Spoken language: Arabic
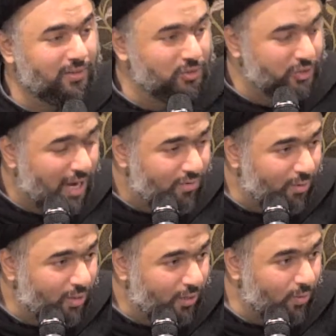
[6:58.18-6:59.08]

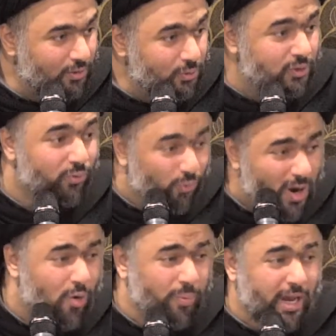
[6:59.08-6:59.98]
شافوا إخوة يوسف
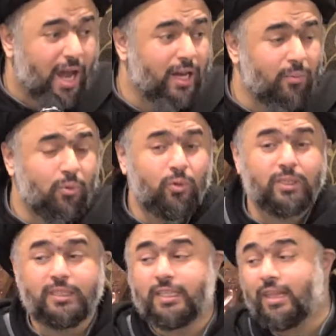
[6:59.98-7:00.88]
وهم يعلمون
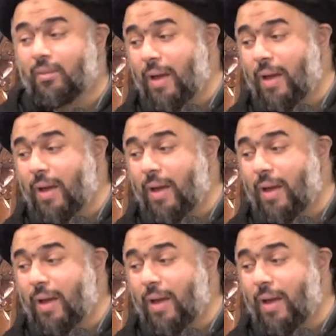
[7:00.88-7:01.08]
كذب